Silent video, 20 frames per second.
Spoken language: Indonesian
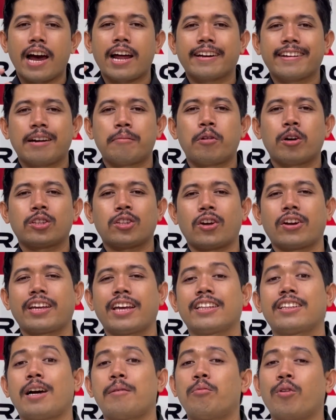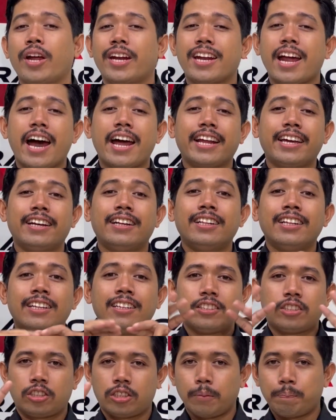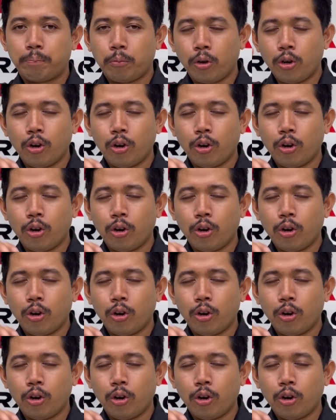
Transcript: harga motor kita mulai dari 10